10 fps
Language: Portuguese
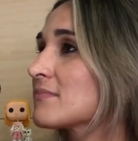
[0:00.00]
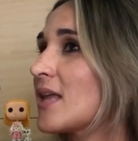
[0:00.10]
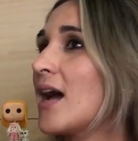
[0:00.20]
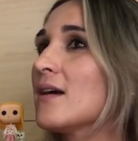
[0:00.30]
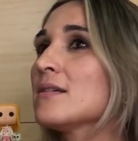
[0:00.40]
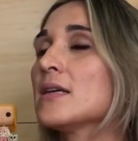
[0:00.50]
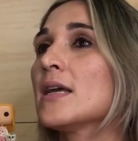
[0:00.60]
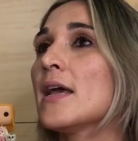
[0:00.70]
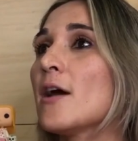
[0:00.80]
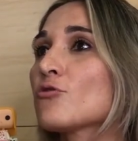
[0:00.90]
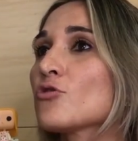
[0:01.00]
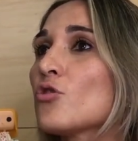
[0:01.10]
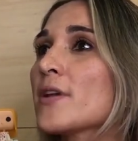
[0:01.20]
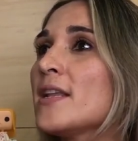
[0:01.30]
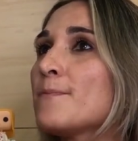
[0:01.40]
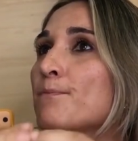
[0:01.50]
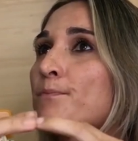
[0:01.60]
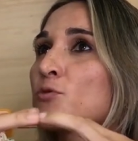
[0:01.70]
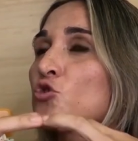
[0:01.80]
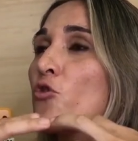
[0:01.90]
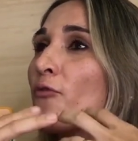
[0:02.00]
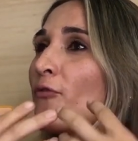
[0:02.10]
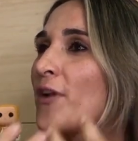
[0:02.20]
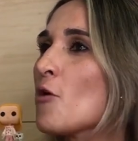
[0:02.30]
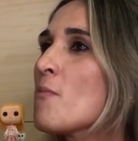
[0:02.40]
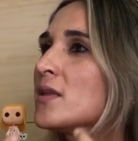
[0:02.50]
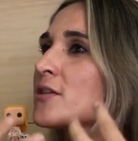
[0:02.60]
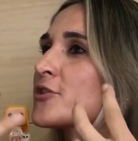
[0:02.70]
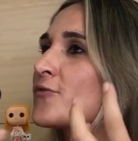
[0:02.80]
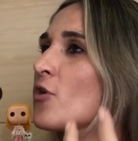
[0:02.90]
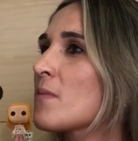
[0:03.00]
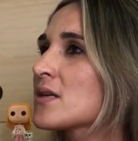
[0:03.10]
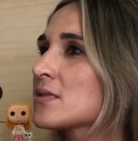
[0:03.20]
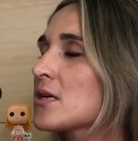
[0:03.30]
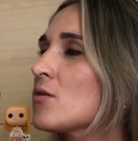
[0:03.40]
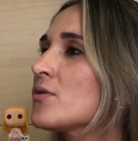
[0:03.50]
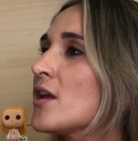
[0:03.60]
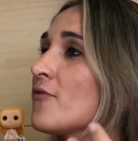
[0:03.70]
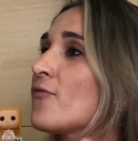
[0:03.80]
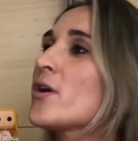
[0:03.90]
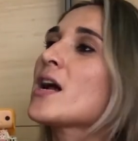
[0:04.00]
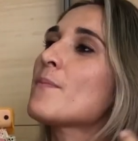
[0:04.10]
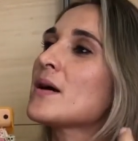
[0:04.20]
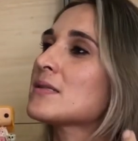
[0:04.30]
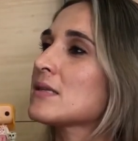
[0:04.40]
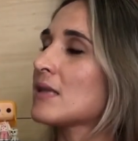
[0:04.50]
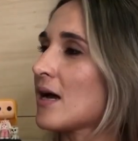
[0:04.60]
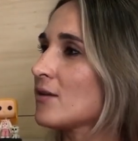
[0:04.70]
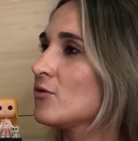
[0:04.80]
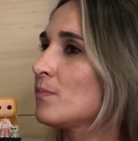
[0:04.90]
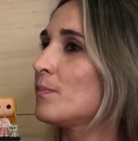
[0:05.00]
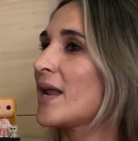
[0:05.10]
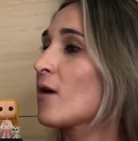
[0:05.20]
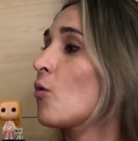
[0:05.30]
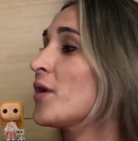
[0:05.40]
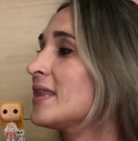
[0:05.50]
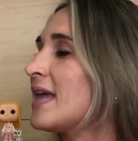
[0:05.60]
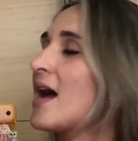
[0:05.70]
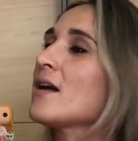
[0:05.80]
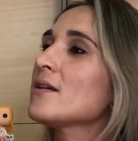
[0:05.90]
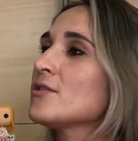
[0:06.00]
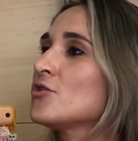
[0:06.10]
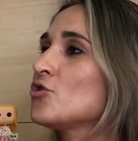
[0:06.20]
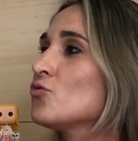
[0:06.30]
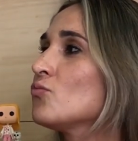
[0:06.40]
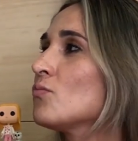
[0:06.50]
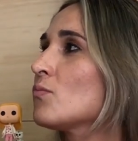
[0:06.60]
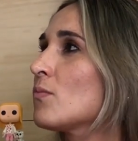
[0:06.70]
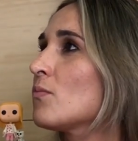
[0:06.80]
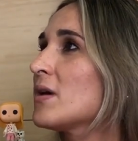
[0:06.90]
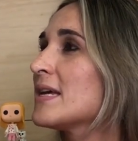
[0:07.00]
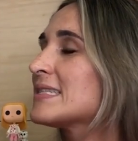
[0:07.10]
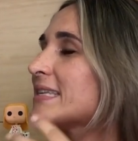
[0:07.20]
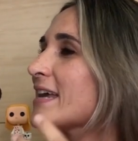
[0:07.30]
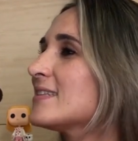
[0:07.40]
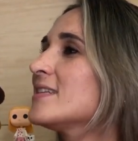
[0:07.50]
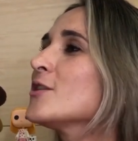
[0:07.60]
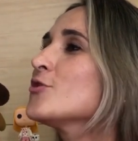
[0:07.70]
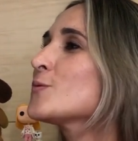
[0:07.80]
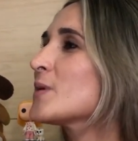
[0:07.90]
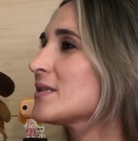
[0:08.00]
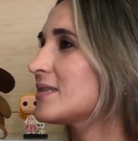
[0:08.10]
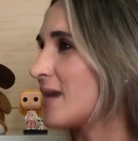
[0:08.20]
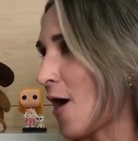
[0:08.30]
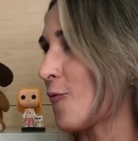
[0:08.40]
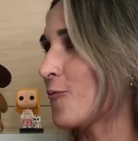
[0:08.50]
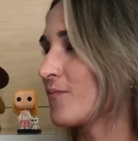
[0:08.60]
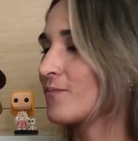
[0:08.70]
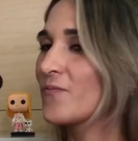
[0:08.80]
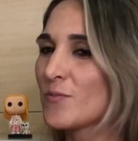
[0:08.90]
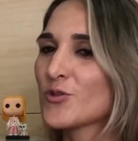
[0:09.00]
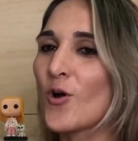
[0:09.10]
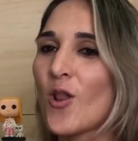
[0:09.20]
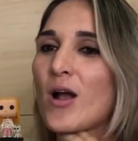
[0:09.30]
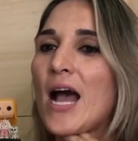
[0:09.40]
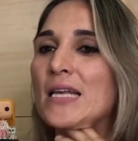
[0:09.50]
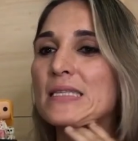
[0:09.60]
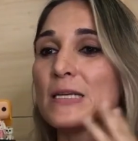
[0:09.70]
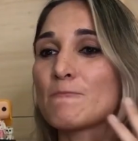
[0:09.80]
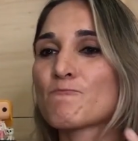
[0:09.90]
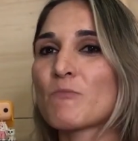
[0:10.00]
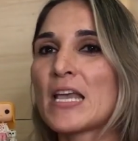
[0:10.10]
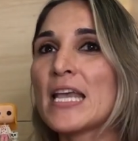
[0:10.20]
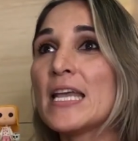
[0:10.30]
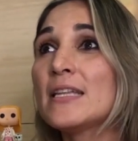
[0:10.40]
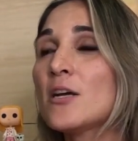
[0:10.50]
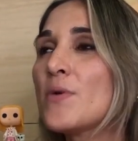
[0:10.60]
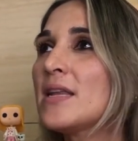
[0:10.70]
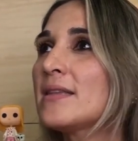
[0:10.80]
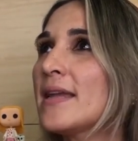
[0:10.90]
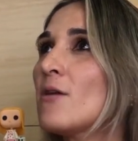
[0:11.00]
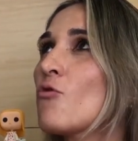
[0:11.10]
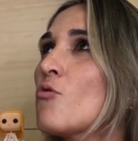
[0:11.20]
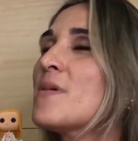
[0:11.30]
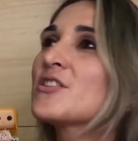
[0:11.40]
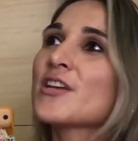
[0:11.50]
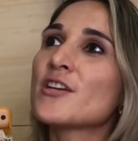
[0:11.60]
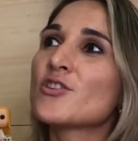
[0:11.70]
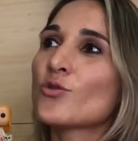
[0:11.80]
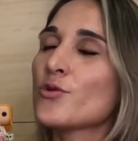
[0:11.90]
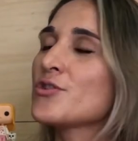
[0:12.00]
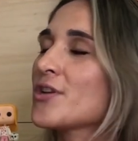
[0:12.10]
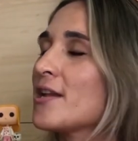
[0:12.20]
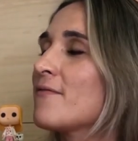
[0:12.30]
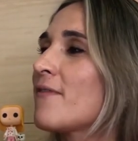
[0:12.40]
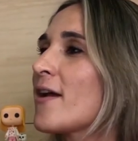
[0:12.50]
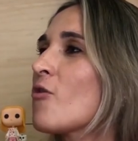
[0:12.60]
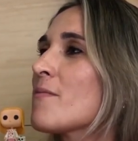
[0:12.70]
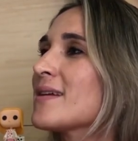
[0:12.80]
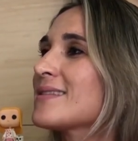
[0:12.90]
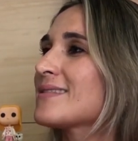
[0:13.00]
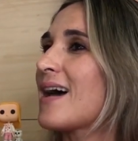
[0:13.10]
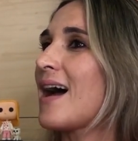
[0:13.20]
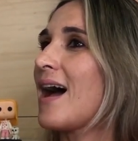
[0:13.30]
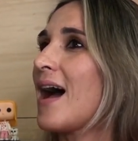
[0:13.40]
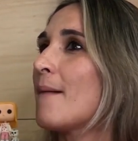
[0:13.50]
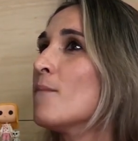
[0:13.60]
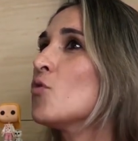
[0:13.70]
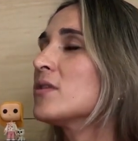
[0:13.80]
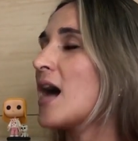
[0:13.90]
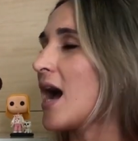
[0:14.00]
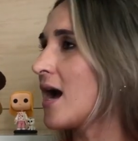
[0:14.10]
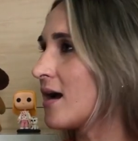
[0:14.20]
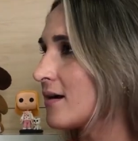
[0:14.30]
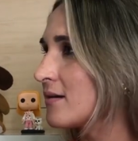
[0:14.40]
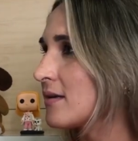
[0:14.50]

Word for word: tá? É um tutor que ele sofreu uma transformação e ele foi capacitado para cuidar de um serzinho especial. Vamos colocar assim. Então ele tem algumas questões que ele vai começar a mudar